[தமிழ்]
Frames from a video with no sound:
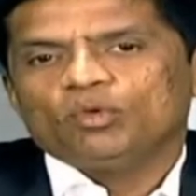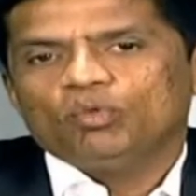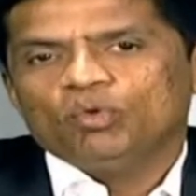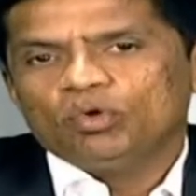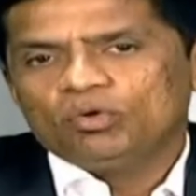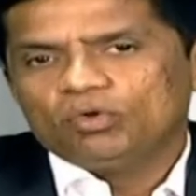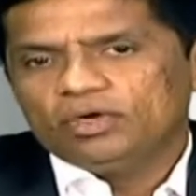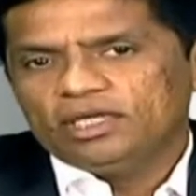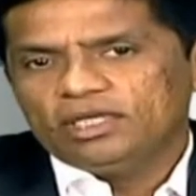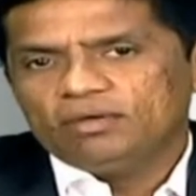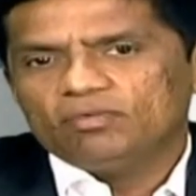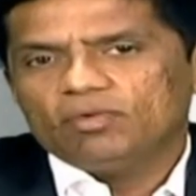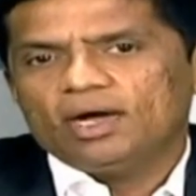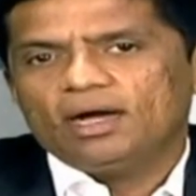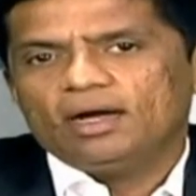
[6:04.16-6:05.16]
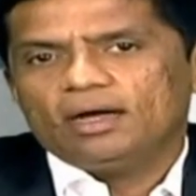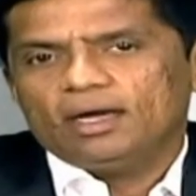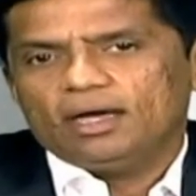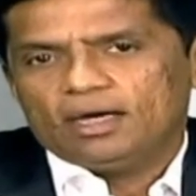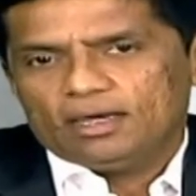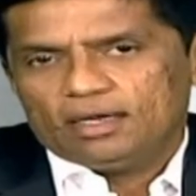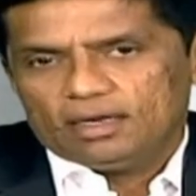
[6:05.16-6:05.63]
ஒரு கோடி ரூபா
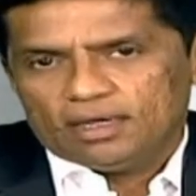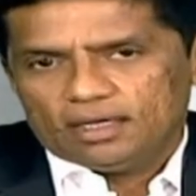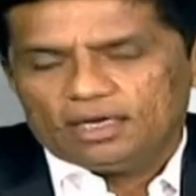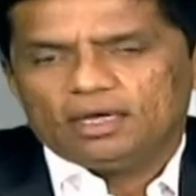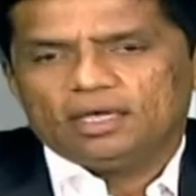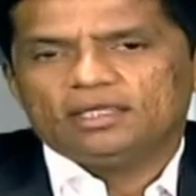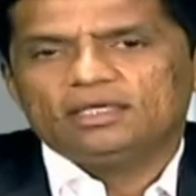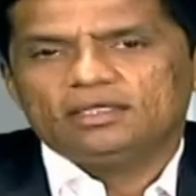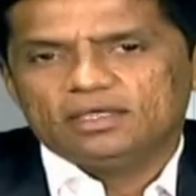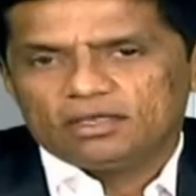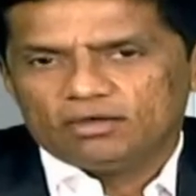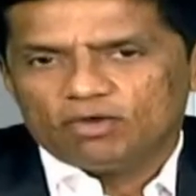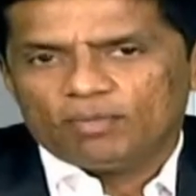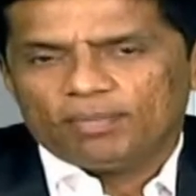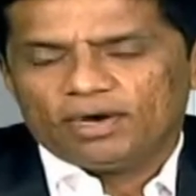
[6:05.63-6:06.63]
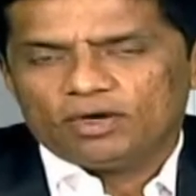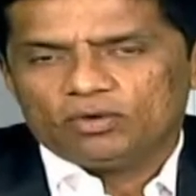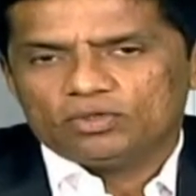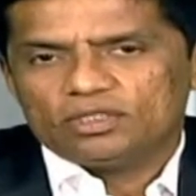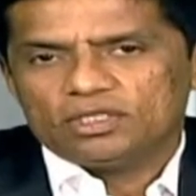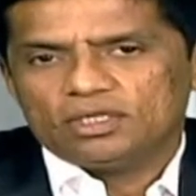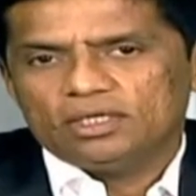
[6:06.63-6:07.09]
அதை டர்ன் ஓவர் பண்ணுற
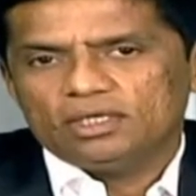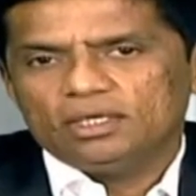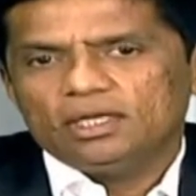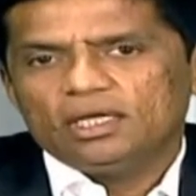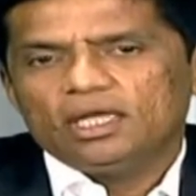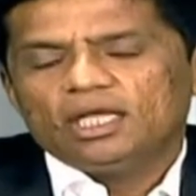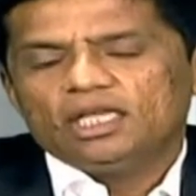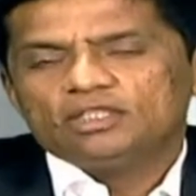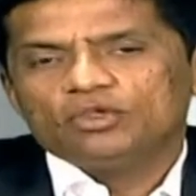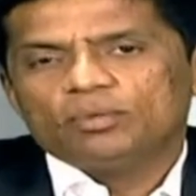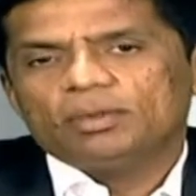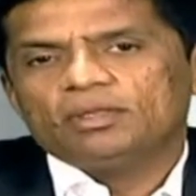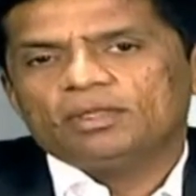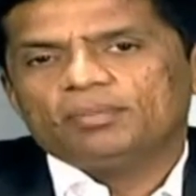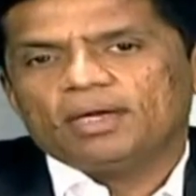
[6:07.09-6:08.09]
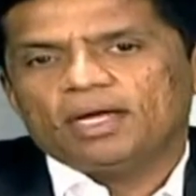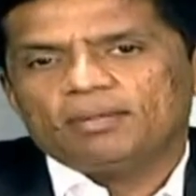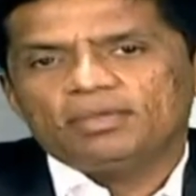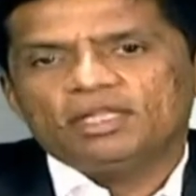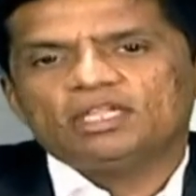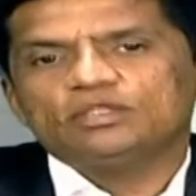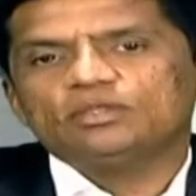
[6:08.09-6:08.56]
ஒருத்தருக்கு ஸோ இப்போ இந்த
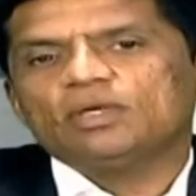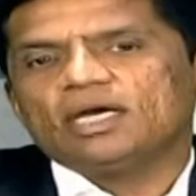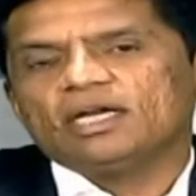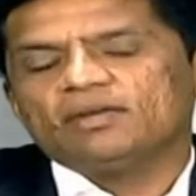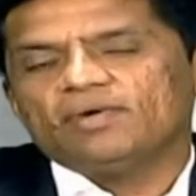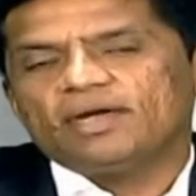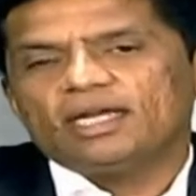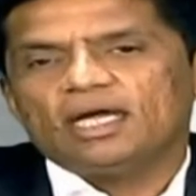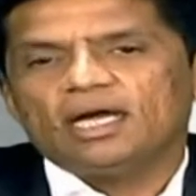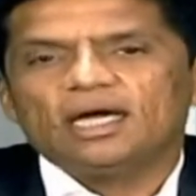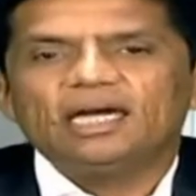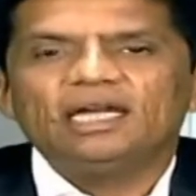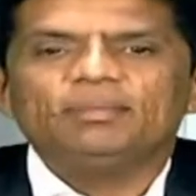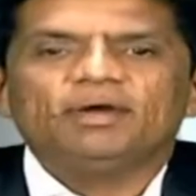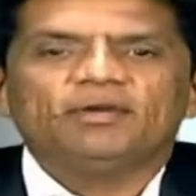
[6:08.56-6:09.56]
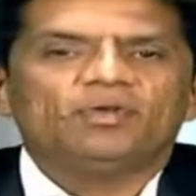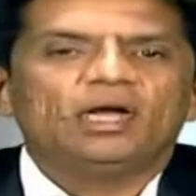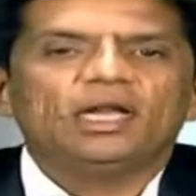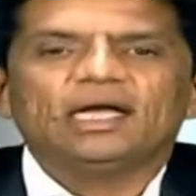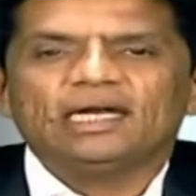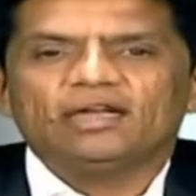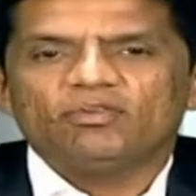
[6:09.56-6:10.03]
ஐம்பது லட்ச ரூபா கடன் வாங்கினா கண்டிப்பாக
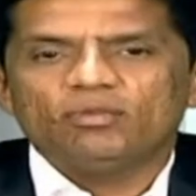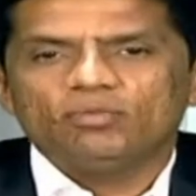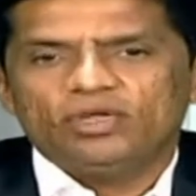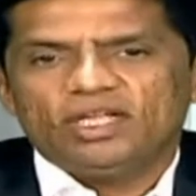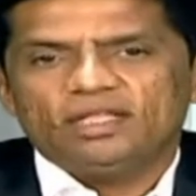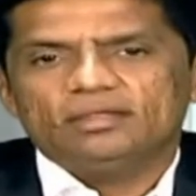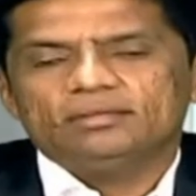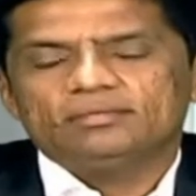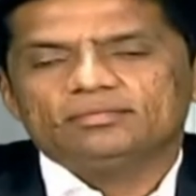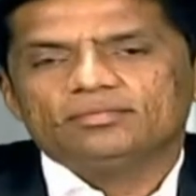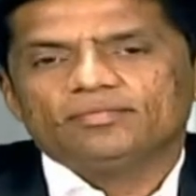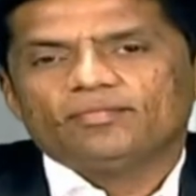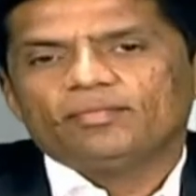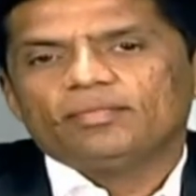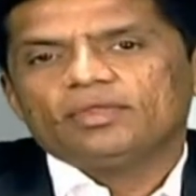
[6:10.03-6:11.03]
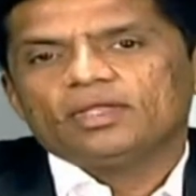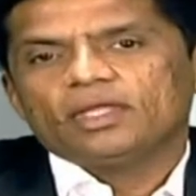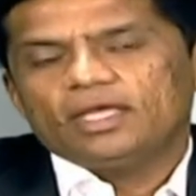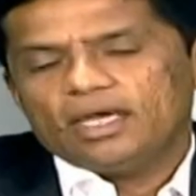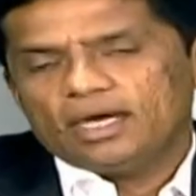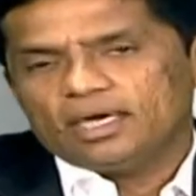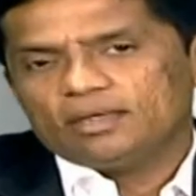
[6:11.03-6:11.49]
இவரால் கட்டவே முடியாது
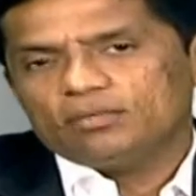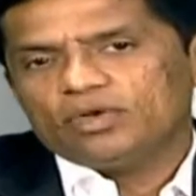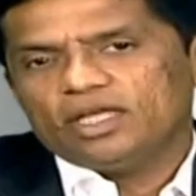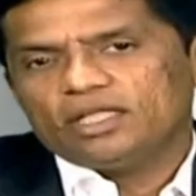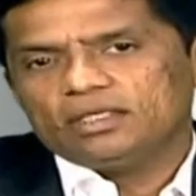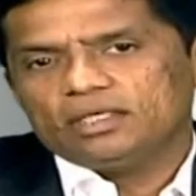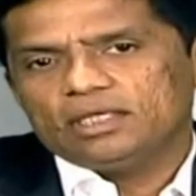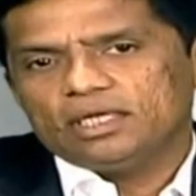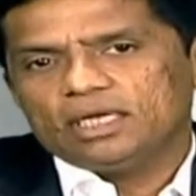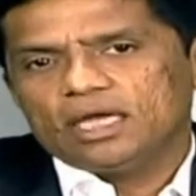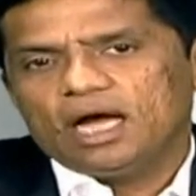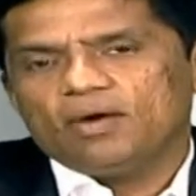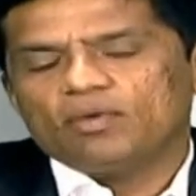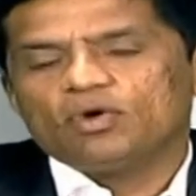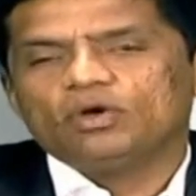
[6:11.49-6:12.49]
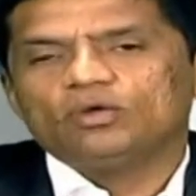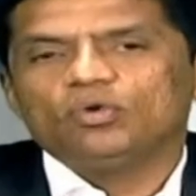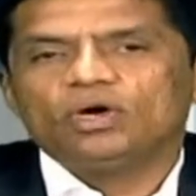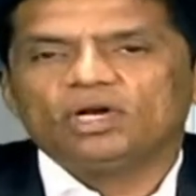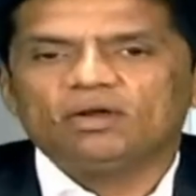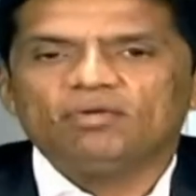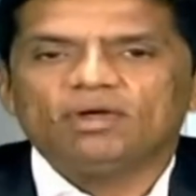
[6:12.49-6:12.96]
ஏன் கட்ட முடியாதுன்னீங்கன்னா அவரோட
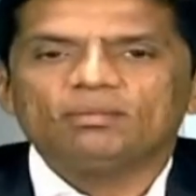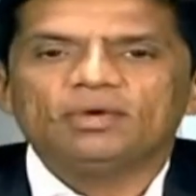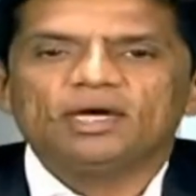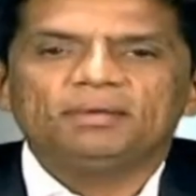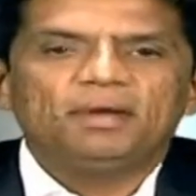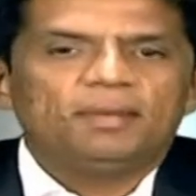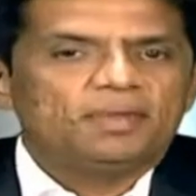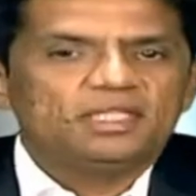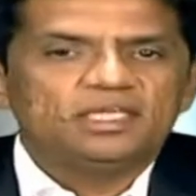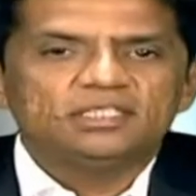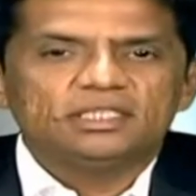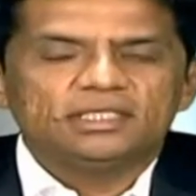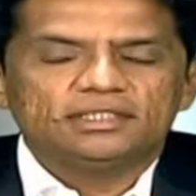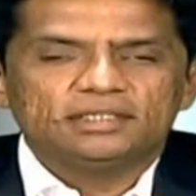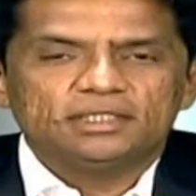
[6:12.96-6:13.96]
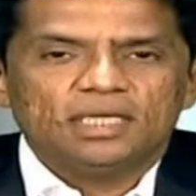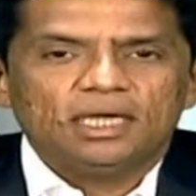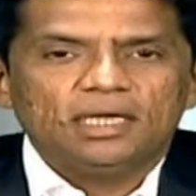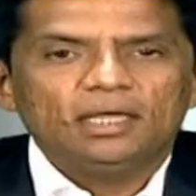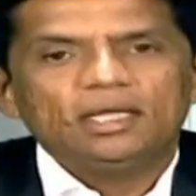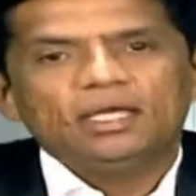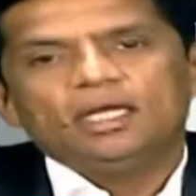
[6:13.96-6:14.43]
டோட்டல் வருமானமே பதினஞ்சு லட்சம்
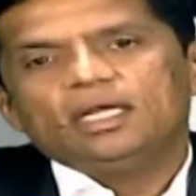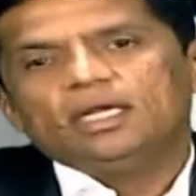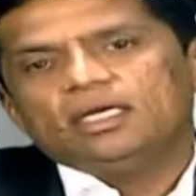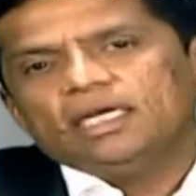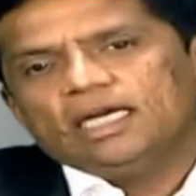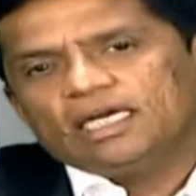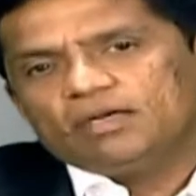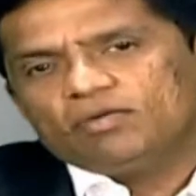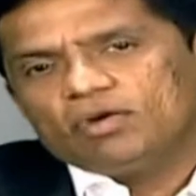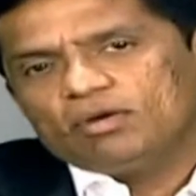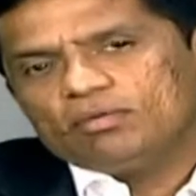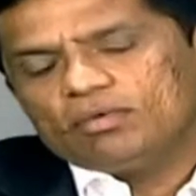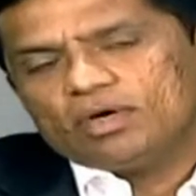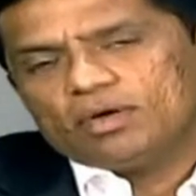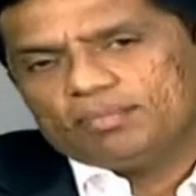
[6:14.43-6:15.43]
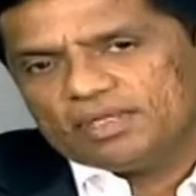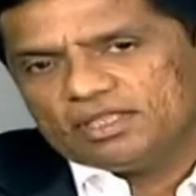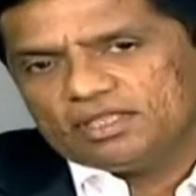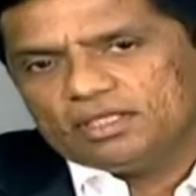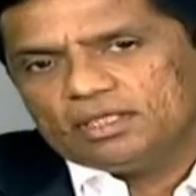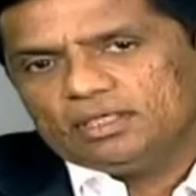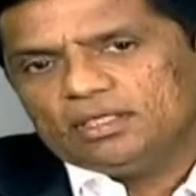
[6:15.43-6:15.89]
தான் நெட் வருமானம்
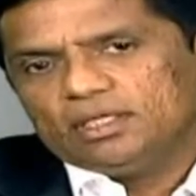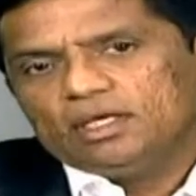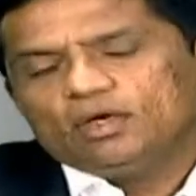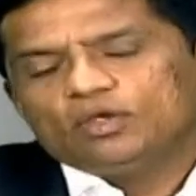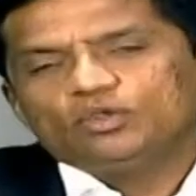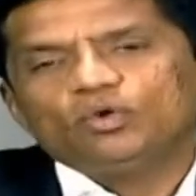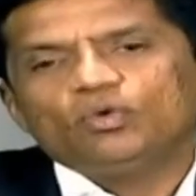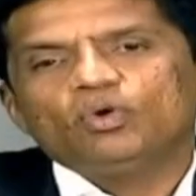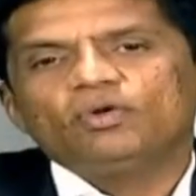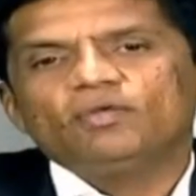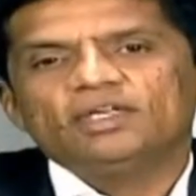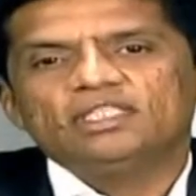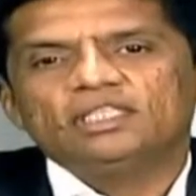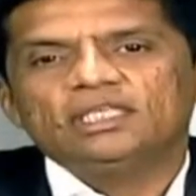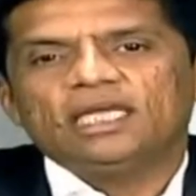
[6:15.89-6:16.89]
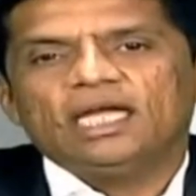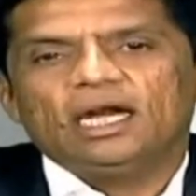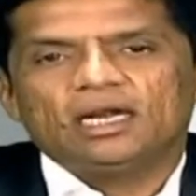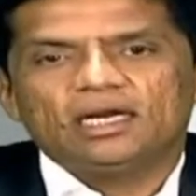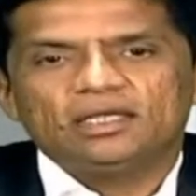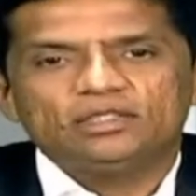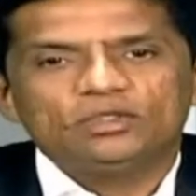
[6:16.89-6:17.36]
பத்து ஸோ ஒரு வருஷத்துக்கு
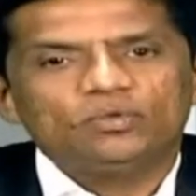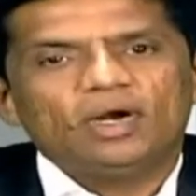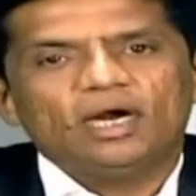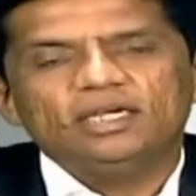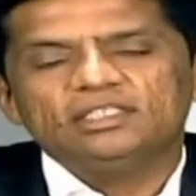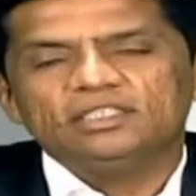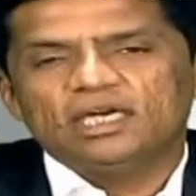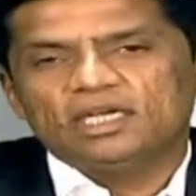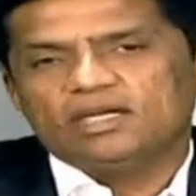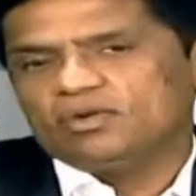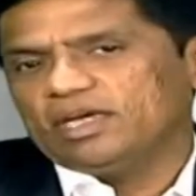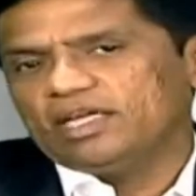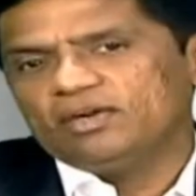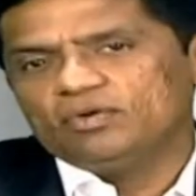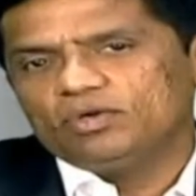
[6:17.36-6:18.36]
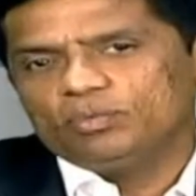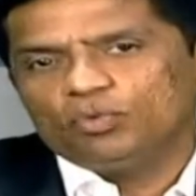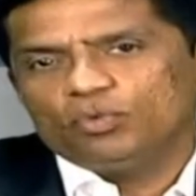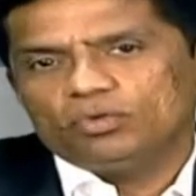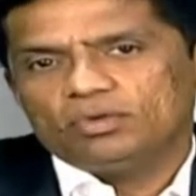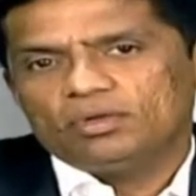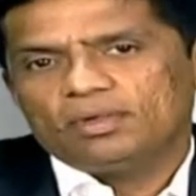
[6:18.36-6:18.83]
ஏழரை லட்ச ரூபா அடிஷ்னலாக அவர் கையை விட்டு
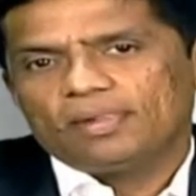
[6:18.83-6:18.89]
போவோம்